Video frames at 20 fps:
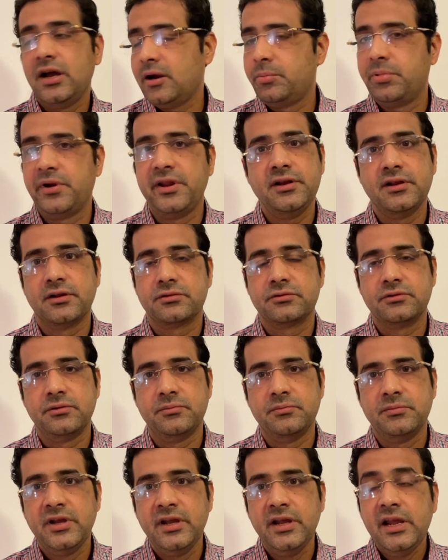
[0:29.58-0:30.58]
அப்படின்னு
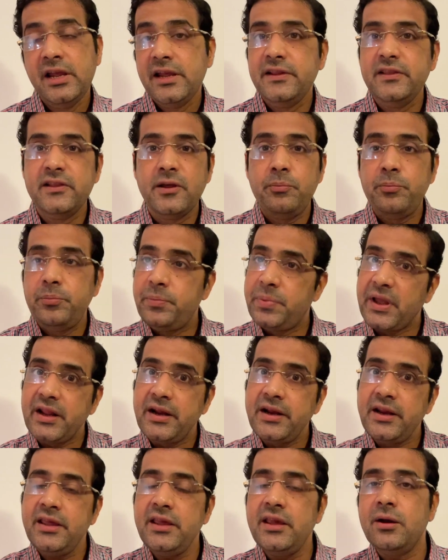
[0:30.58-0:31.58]
அர்த்தம் இந்த
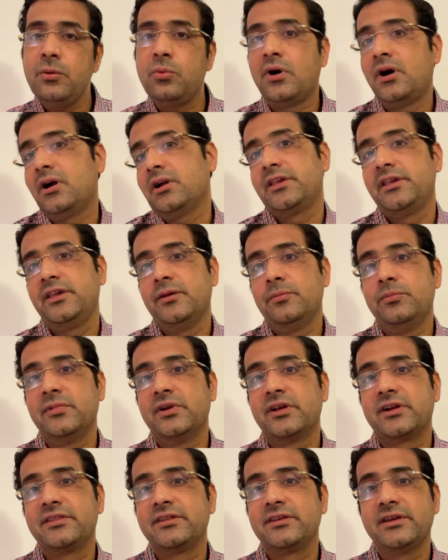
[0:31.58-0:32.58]
பெரிய
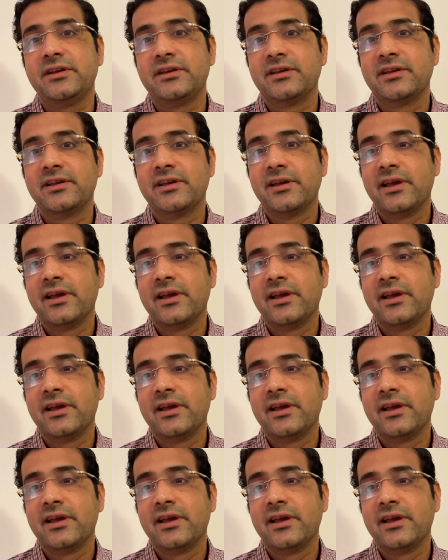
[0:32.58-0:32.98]
வாக்கியங்கிறதுக்கு